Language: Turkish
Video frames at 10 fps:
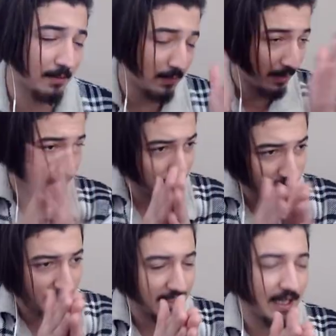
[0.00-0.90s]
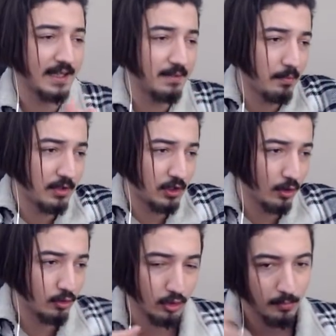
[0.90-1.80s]
yani bir kere yendi mi bitiyor.
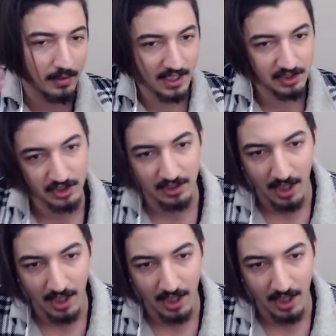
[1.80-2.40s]
Çünkü birkaç kişi daha